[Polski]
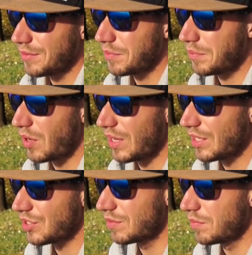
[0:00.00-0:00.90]

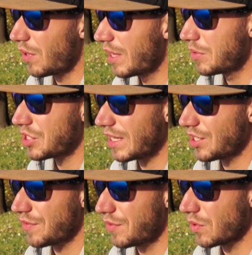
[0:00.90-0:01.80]
Moje, moje
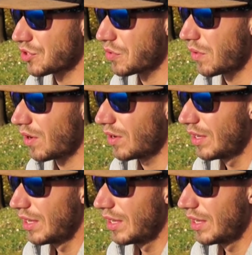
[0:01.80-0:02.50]
myślenie się wyłączyło,